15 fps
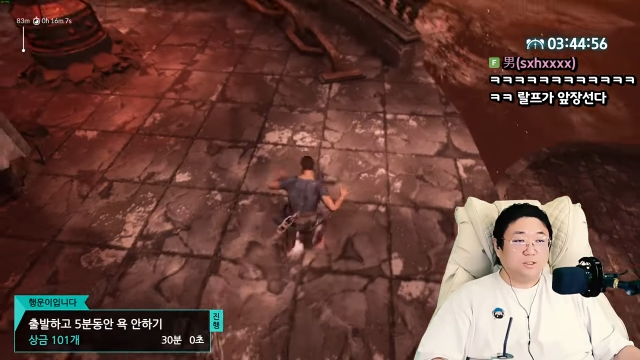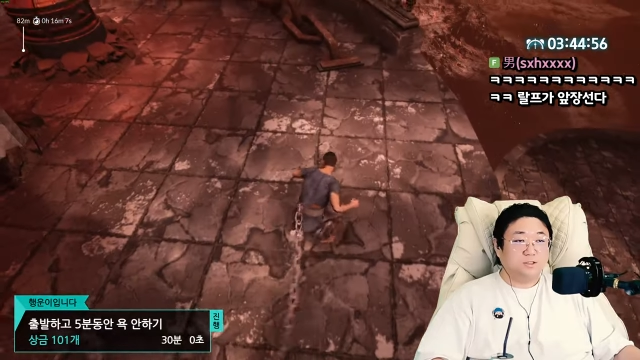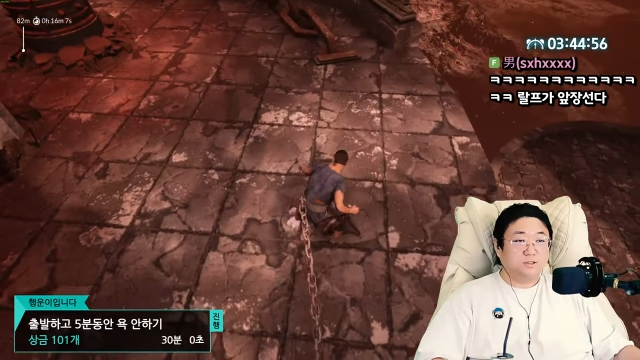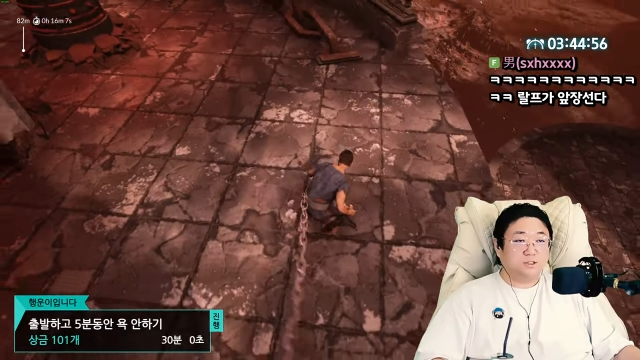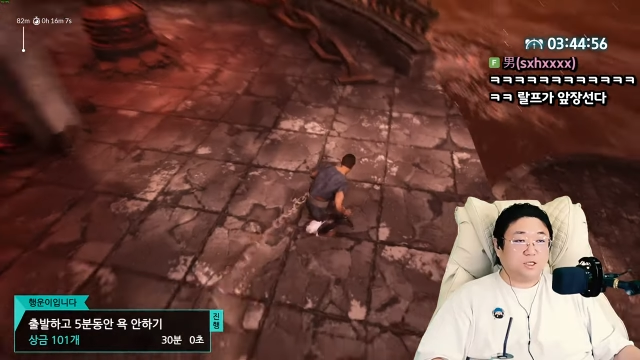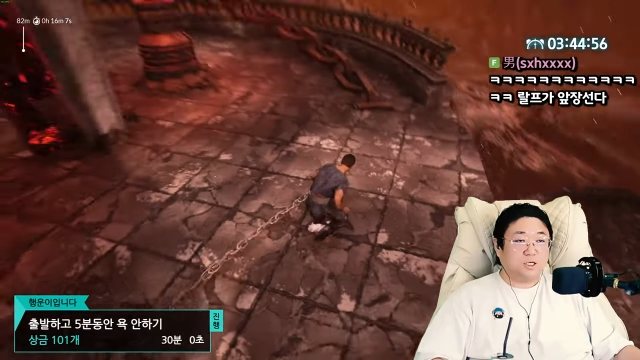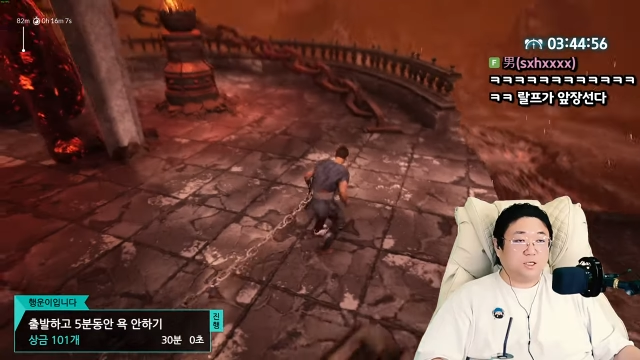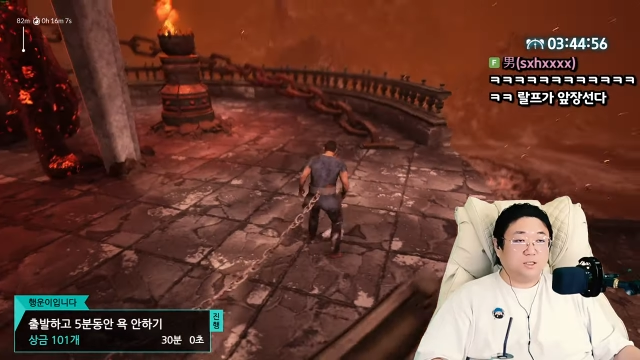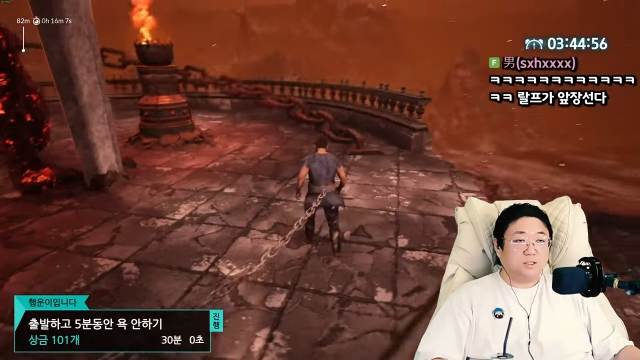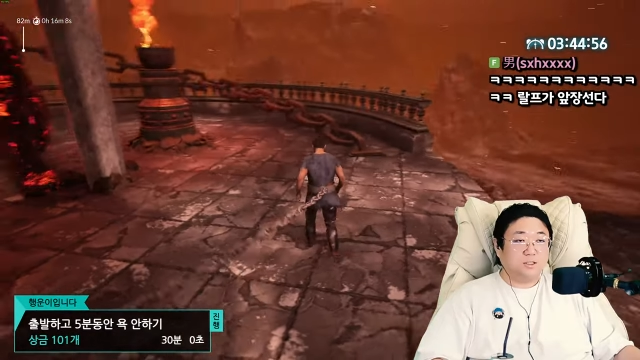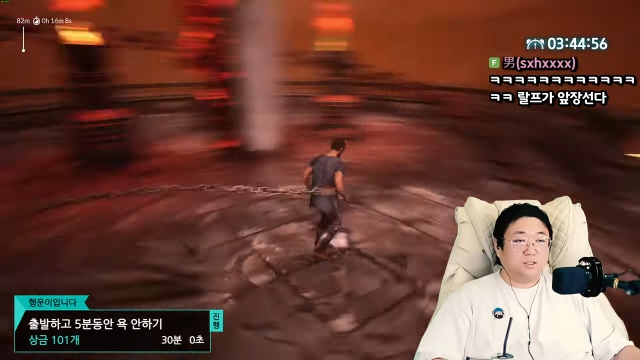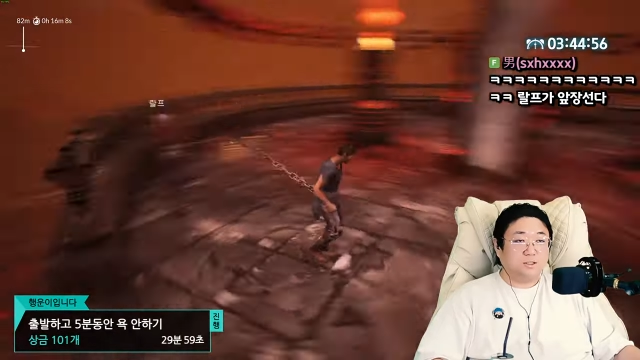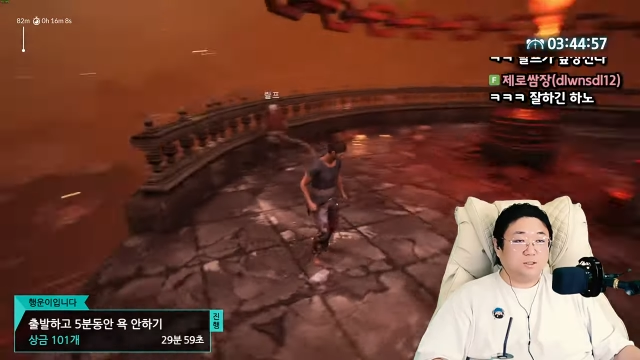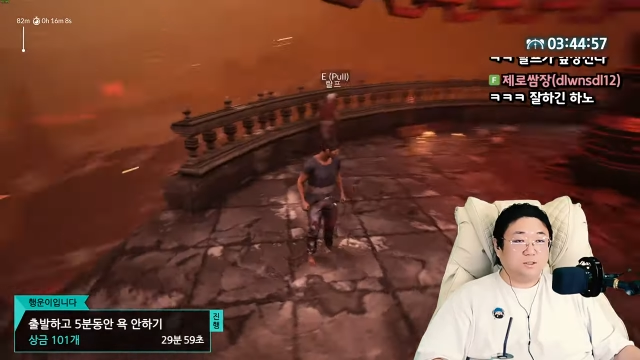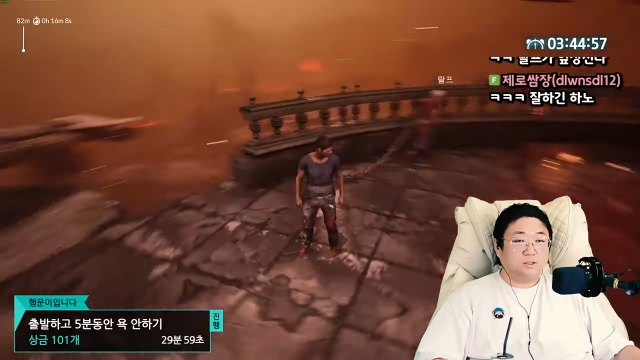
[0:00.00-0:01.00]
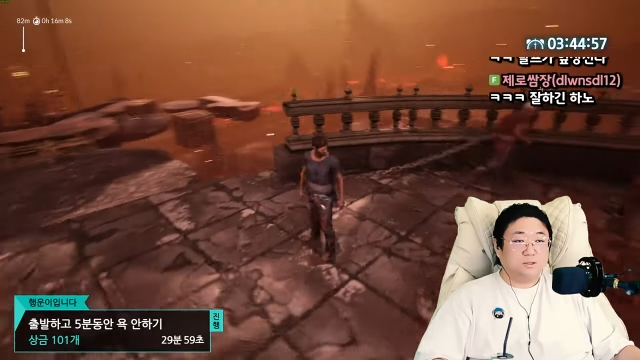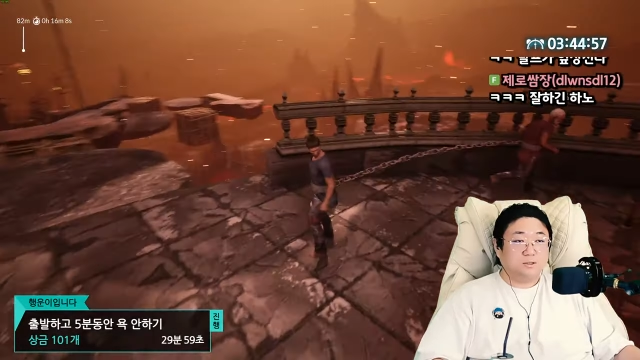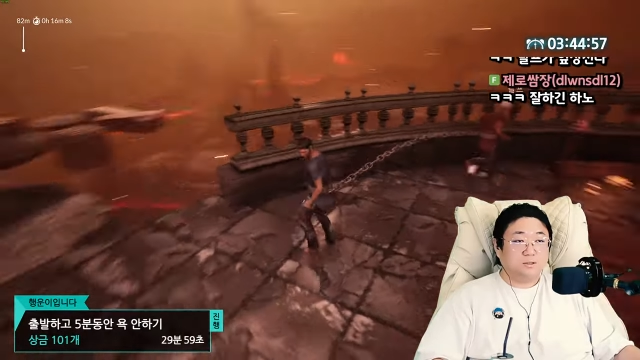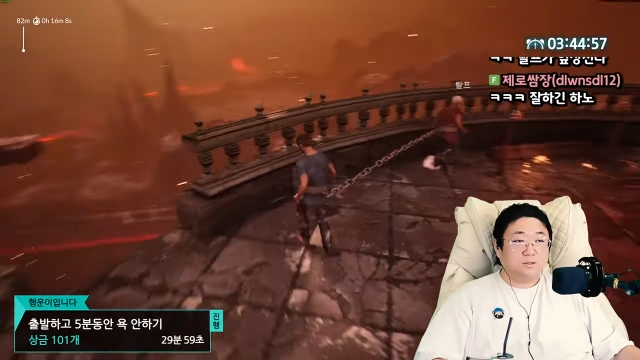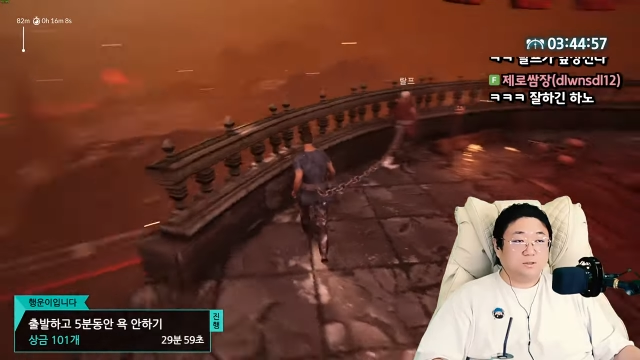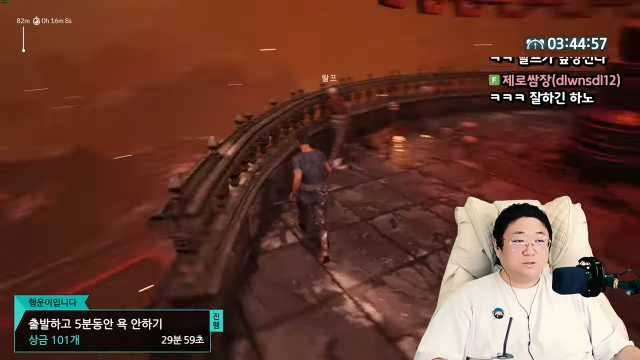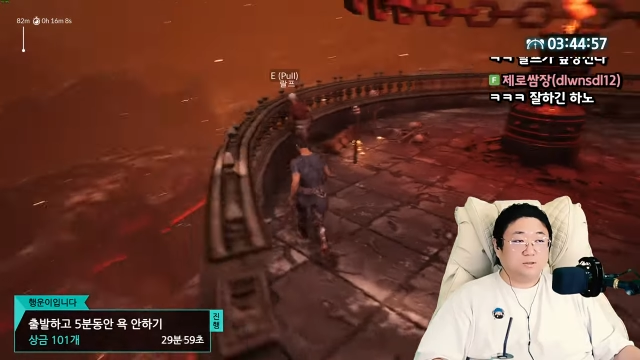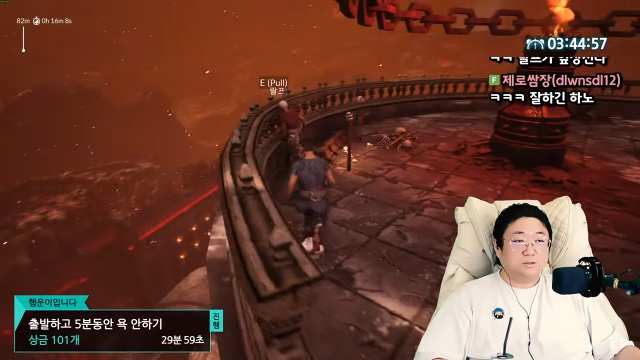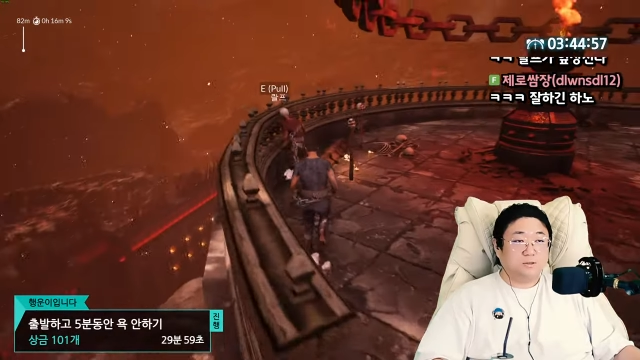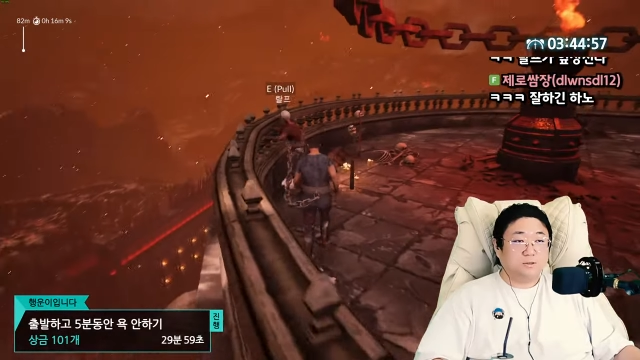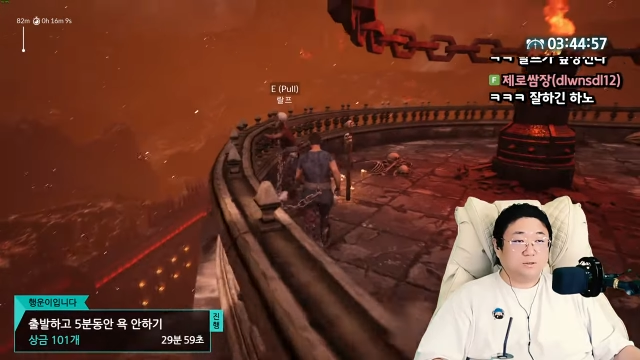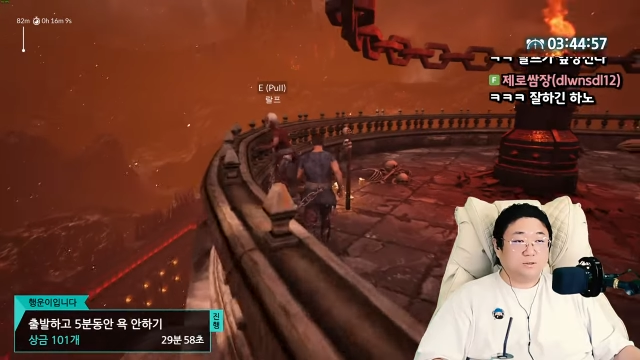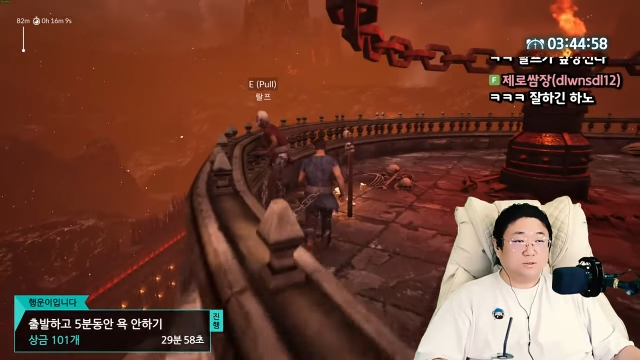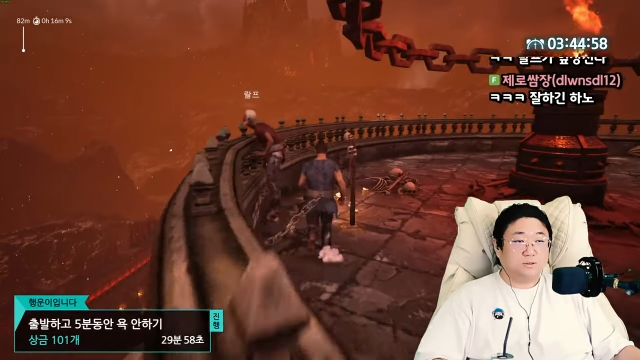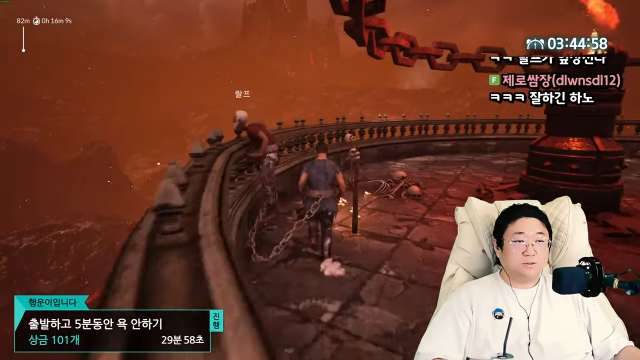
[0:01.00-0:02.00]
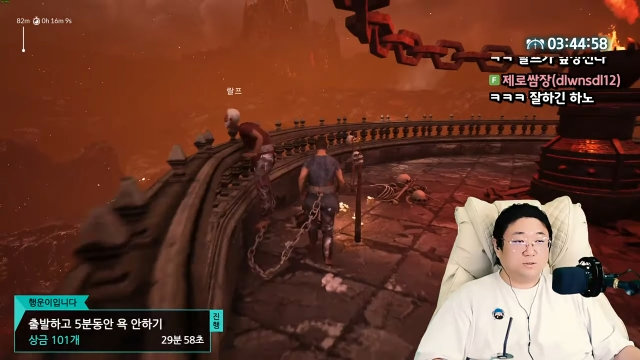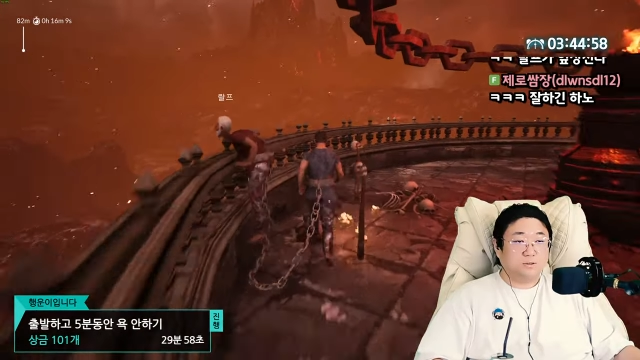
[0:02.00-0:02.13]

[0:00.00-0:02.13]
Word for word: 컴온 컴온 컴온 일로 일로